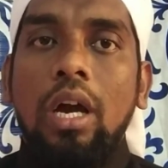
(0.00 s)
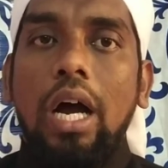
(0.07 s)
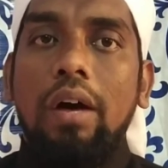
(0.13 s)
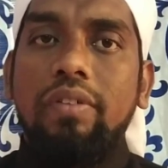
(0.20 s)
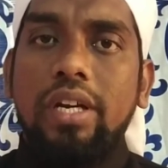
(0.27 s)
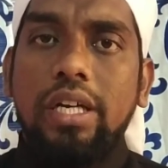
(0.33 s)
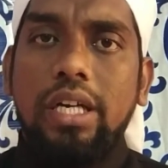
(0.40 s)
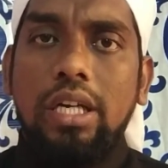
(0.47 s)

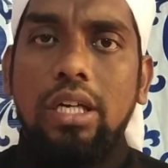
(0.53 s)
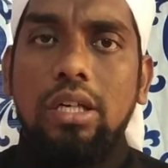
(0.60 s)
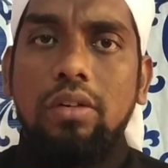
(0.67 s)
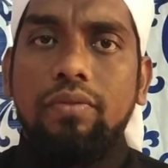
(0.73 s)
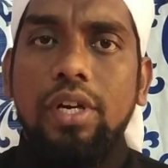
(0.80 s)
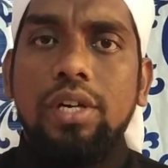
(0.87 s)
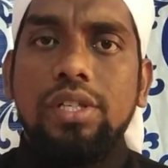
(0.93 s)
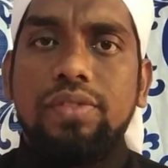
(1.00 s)
அவர்கள்
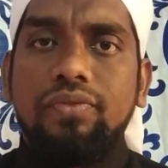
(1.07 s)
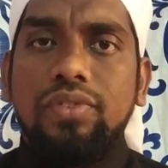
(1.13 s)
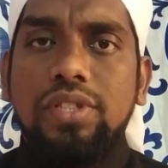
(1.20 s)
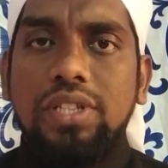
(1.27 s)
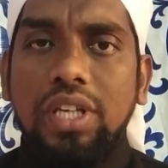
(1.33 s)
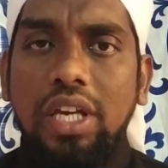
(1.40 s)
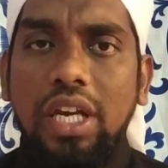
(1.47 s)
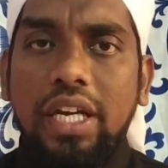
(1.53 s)
வெகு
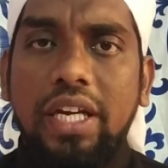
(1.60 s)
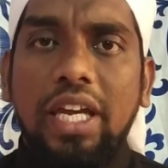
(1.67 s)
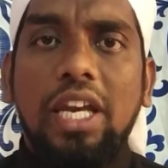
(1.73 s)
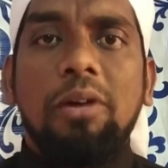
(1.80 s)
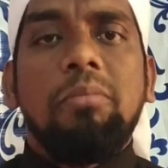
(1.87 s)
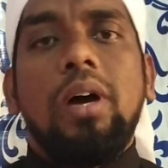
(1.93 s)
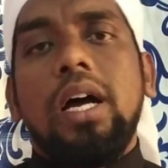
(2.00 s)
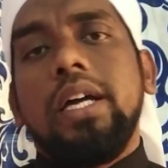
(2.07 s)

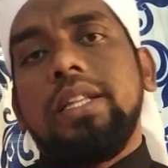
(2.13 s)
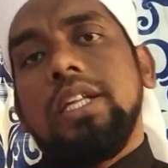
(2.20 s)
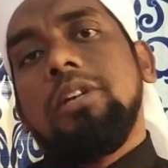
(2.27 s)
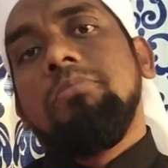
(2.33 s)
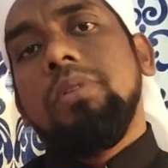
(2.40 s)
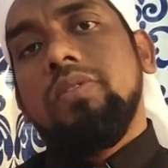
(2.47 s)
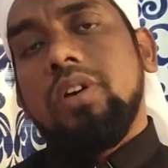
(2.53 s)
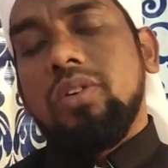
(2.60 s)
சீக்கிரமாக
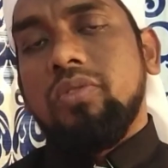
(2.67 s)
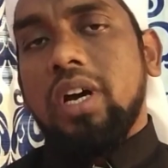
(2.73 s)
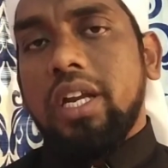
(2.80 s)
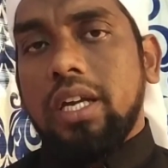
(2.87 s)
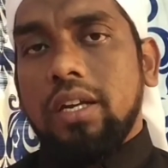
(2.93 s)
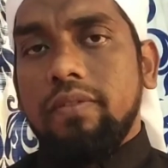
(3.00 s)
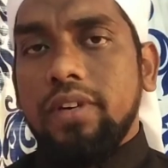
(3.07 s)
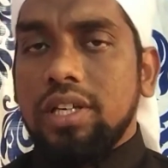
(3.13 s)
திரும்பி
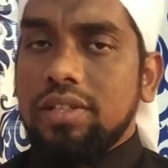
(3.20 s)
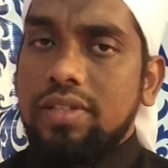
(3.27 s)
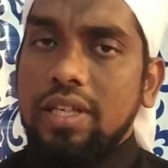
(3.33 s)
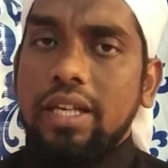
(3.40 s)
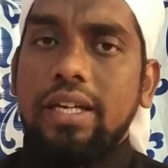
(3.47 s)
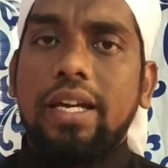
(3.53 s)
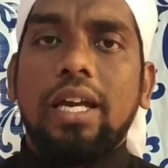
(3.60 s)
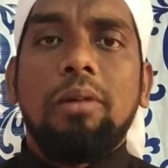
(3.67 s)
வருவார்கள் வெகு
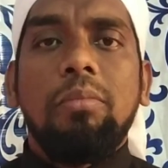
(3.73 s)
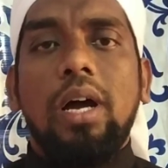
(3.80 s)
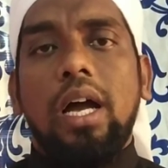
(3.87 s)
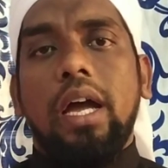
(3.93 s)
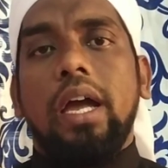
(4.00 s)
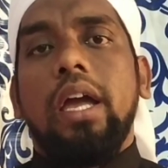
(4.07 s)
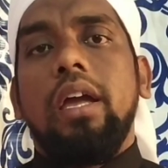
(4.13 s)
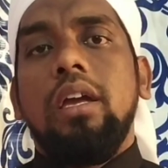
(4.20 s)
சீக்கிரமாக